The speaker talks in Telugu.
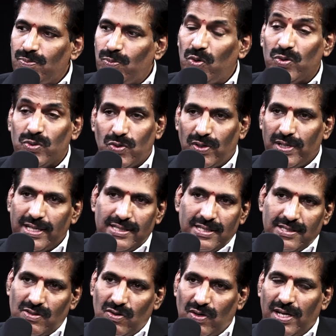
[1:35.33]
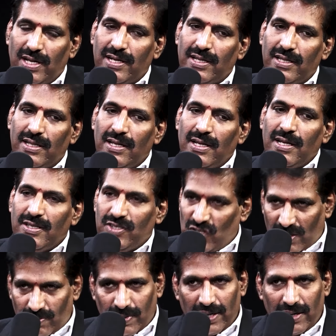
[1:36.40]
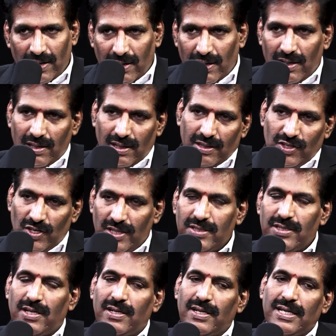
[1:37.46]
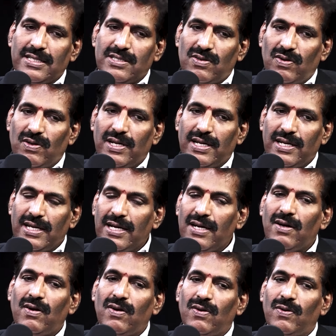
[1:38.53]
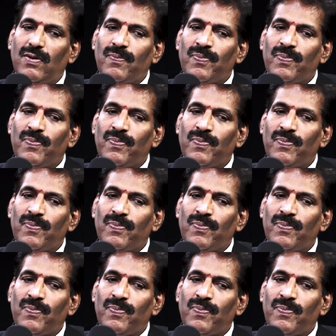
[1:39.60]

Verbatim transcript: పోస్కో కేసెస్లో కానీ చిన్నపిల్లల అత్యాచారం కేసులో కానీ వీటిల్లో